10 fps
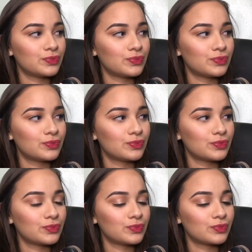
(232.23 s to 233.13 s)
hum,
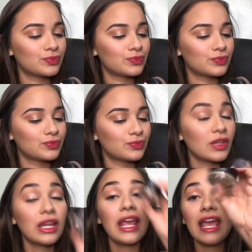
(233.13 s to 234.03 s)
esqueci.
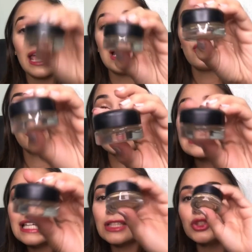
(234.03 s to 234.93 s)
Ele é um
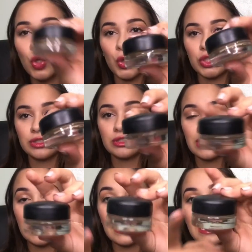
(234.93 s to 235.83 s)
fixador,
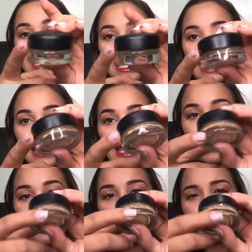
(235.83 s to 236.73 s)
primer.
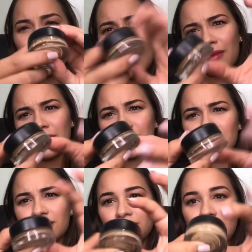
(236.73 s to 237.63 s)
é um
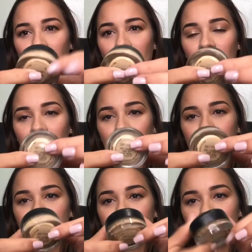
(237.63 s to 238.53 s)
primer pra,
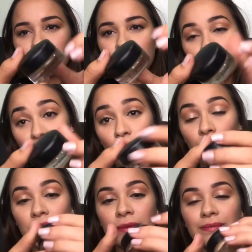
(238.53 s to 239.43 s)
pra
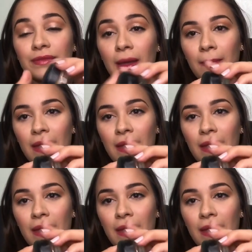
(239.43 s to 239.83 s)
sombra da